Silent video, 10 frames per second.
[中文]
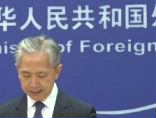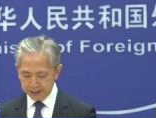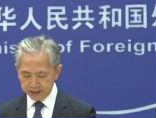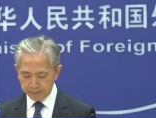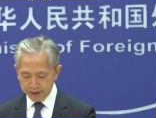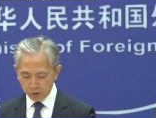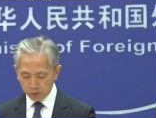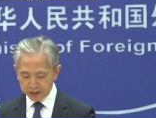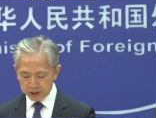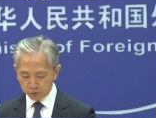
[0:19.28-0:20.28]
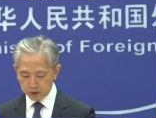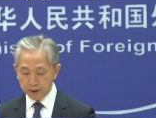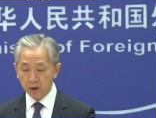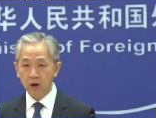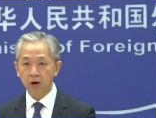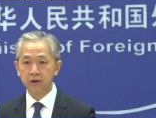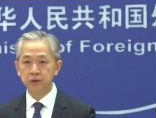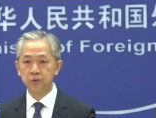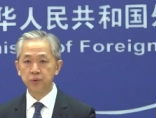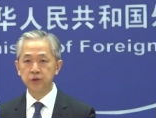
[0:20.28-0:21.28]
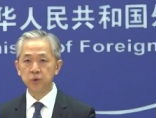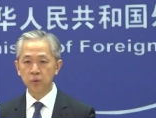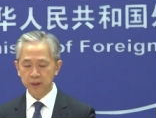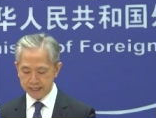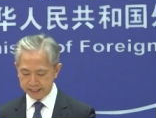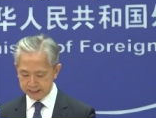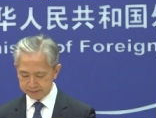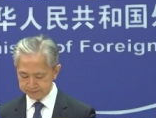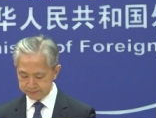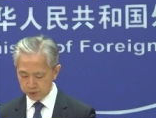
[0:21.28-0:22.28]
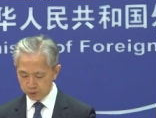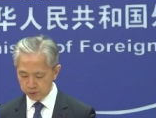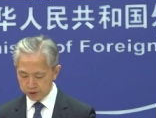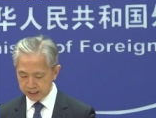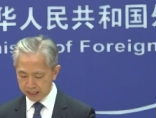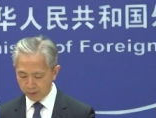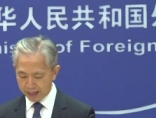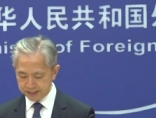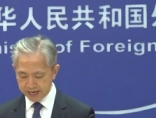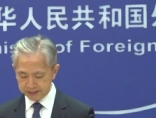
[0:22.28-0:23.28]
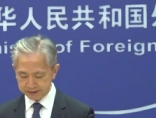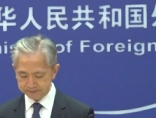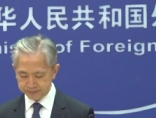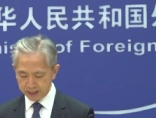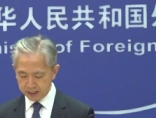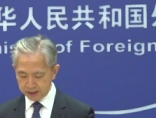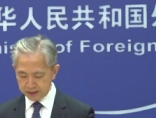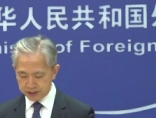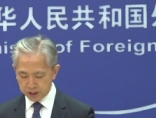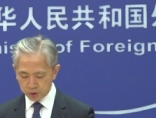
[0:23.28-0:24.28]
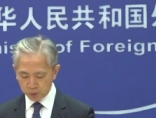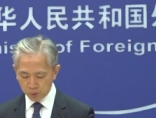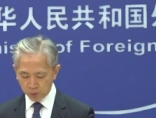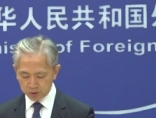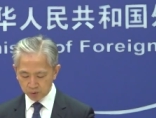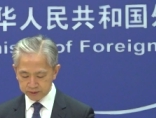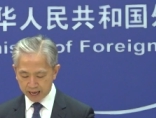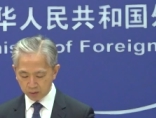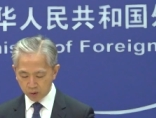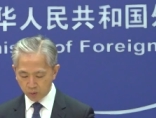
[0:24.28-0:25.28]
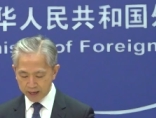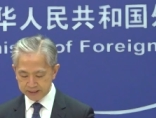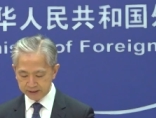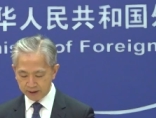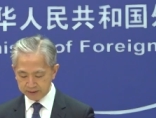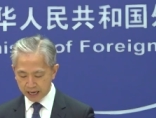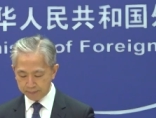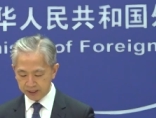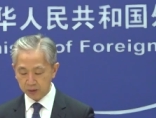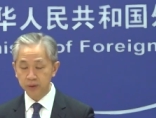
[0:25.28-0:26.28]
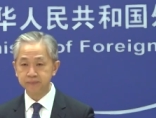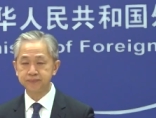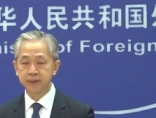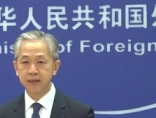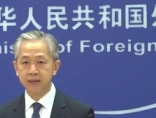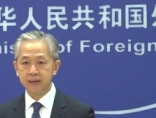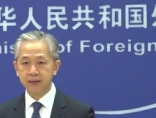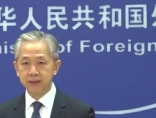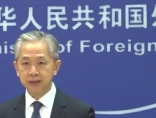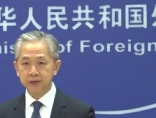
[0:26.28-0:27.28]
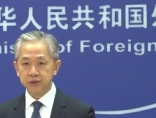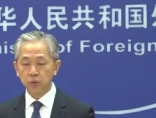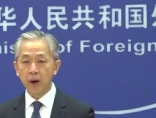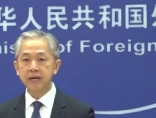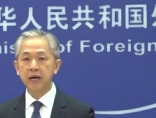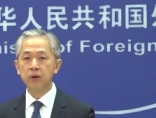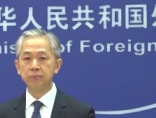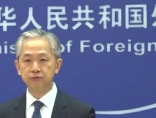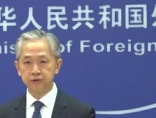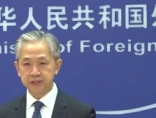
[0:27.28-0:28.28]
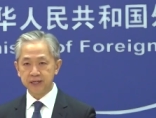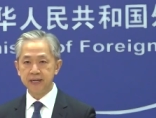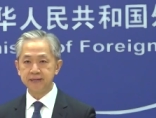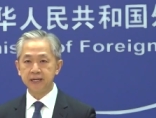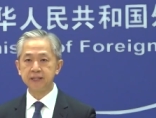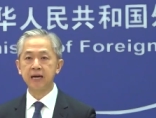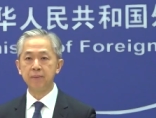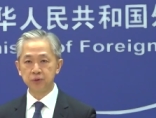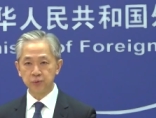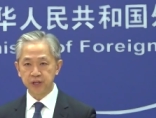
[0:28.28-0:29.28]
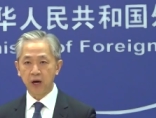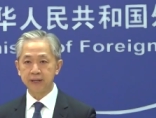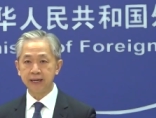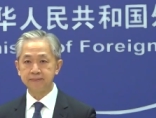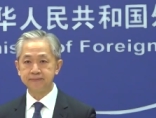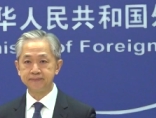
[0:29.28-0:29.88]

日本有关智库的报告对中国内政、军队现代化建设以及中国同他国关系妄加评论，有关言论不负责任，也是站不住脚的。